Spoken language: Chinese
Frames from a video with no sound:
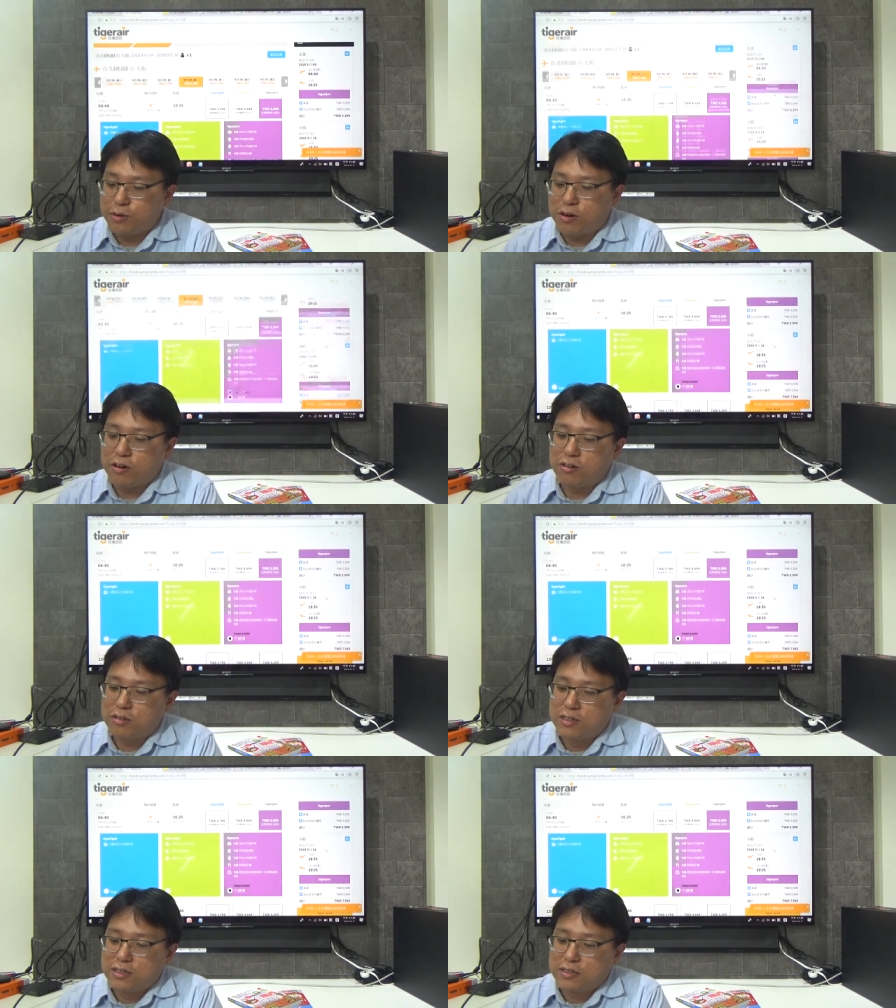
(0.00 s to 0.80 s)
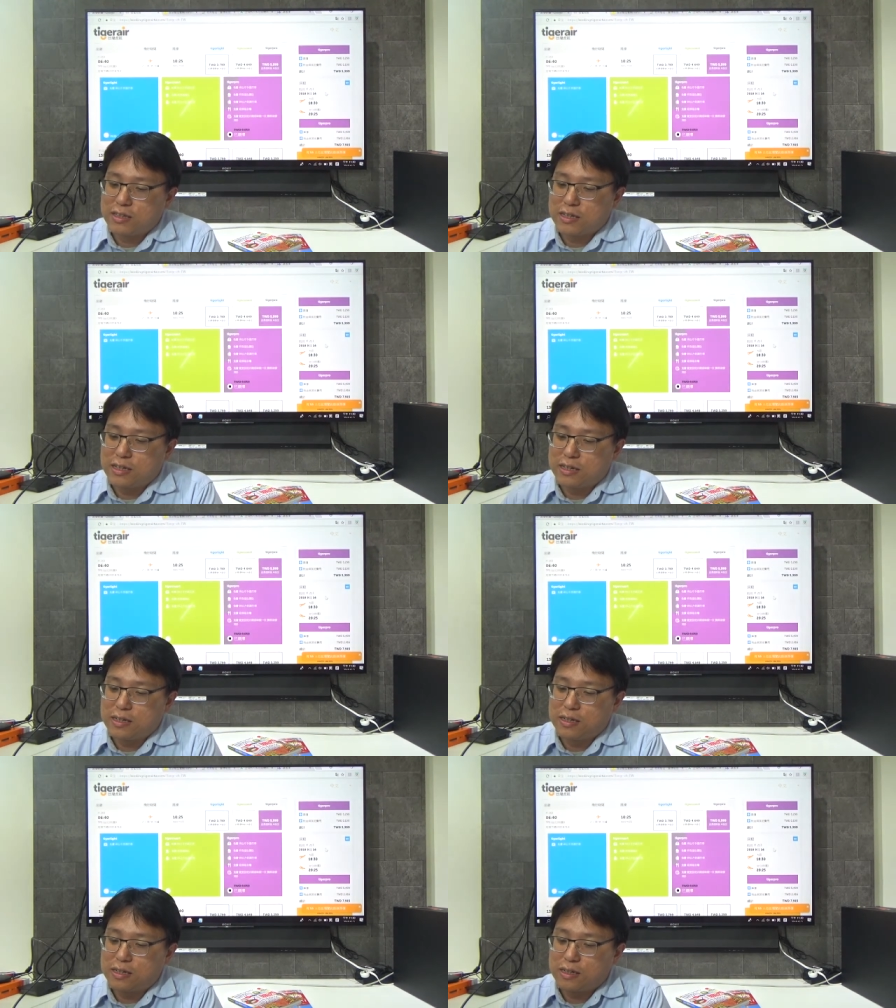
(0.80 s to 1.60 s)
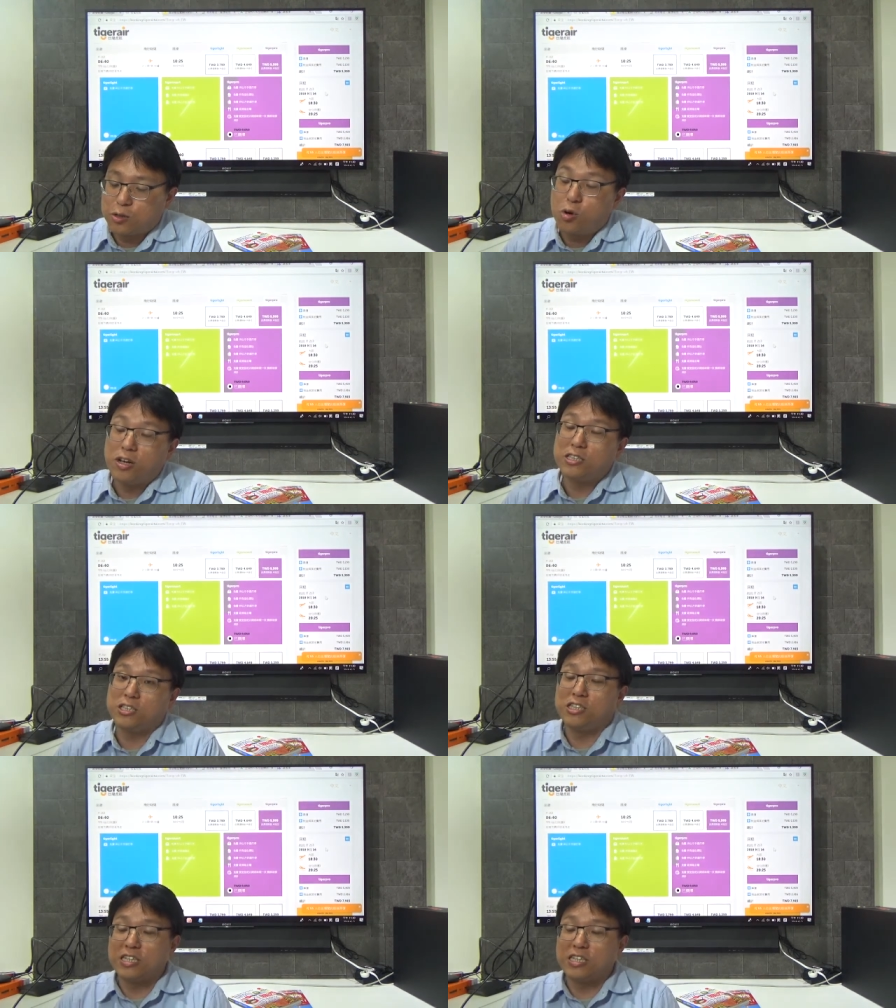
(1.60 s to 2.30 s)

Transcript: Pro。那个托运行